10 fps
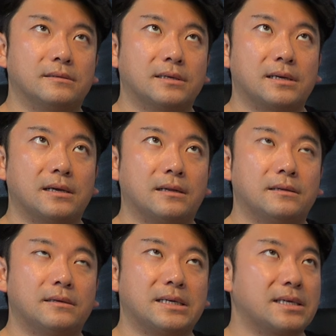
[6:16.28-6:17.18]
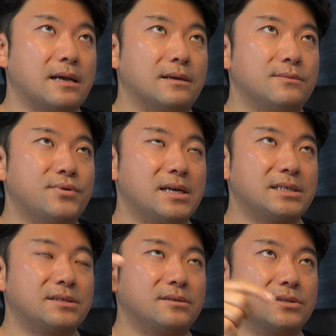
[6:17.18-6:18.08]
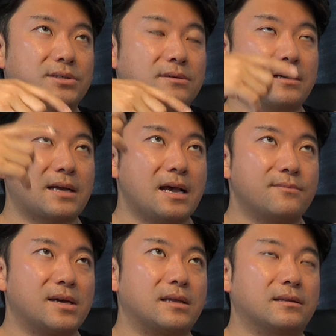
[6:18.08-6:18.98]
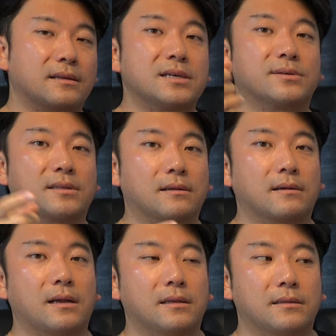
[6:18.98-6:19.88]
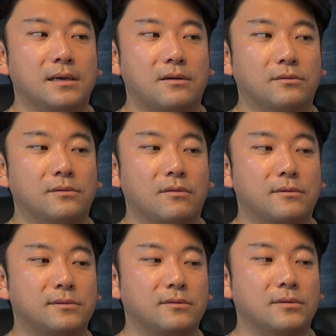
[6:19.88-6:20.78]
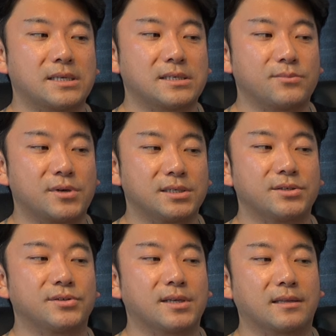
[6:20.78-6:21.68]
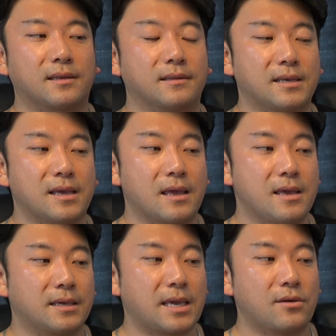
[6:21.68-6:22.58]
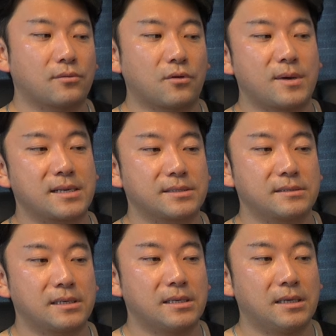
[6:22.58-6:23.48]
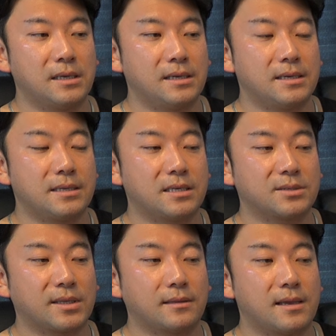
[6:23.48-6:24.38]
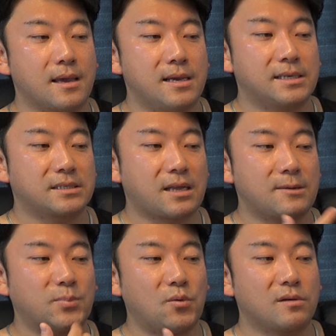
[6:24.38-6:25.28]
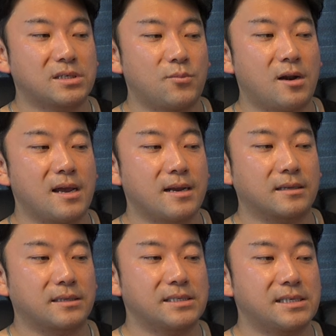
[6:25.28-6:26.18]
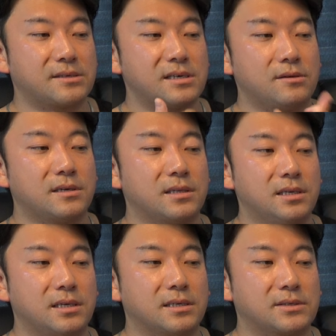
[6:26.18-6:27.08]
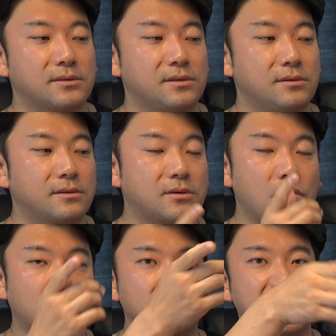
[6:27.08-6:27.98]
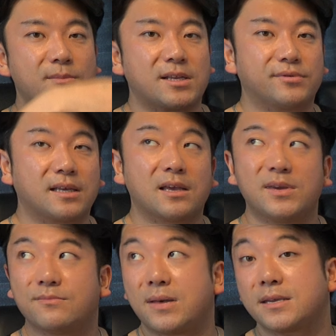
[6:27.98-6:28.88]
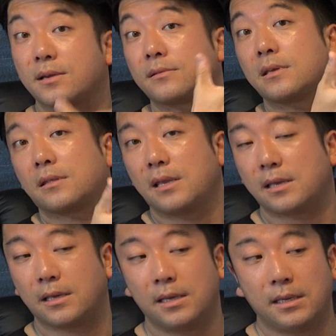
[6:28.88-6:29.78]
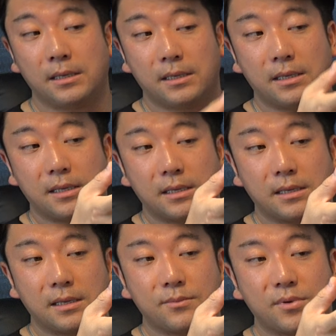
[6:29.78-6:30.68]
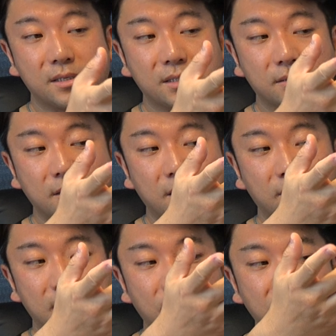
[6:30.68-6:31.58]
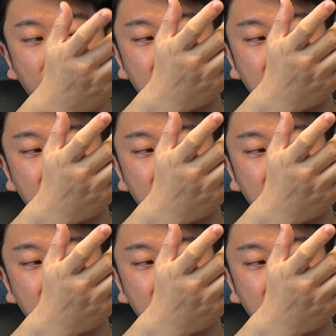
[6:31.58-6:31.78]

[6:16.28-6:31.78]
だからブラジルの人が帰る場合だったら大丈夫だったのか。だからほとんどそこに乗ってた人はブラジルの人だったんで、結局止まらずにね行ってしまって、スタンプを押してもらえなかったんで、次の日にその国境地帯まで再び売却で行って、ブラジル側の、ね、ホスト